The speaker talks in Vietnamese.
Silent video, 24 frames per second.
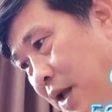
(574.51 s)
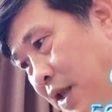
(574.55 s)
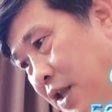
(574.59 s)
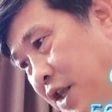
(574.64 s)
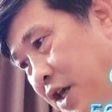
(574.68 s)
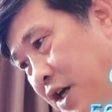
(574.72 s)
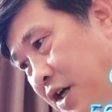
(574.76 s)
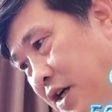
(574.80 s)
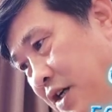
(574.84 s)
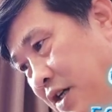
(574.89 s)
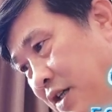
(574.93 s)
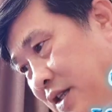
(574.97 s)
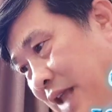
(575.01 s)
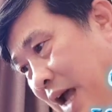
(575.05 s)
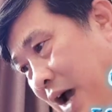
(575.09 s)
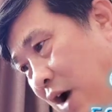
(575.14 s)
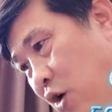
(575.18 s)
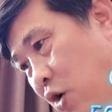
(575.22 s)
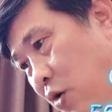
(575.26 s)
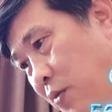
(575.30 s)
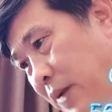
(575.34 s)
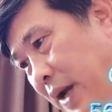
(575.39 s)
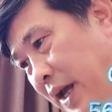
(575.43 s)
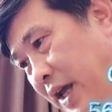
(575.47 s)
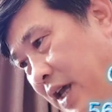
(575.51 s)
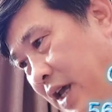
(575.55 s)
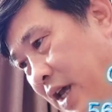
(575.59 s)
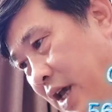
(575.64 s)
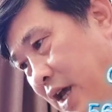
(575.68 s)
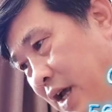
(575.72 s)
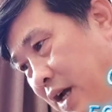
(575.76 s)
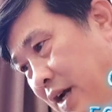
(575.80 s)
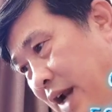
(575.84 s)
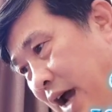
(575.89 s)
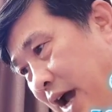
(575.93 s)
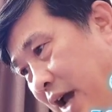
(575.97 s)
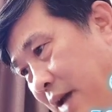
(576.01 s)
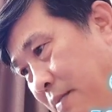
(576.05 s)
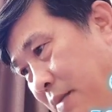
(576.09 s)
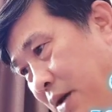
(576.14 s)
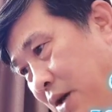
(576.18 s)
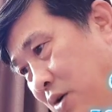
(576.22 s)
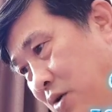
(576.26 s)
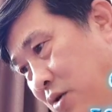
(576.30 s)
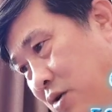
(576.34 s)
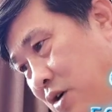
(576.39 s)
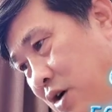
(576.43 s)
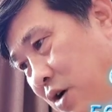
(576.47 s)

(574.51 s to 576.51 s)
Nhưng ta hôm nay đại biểu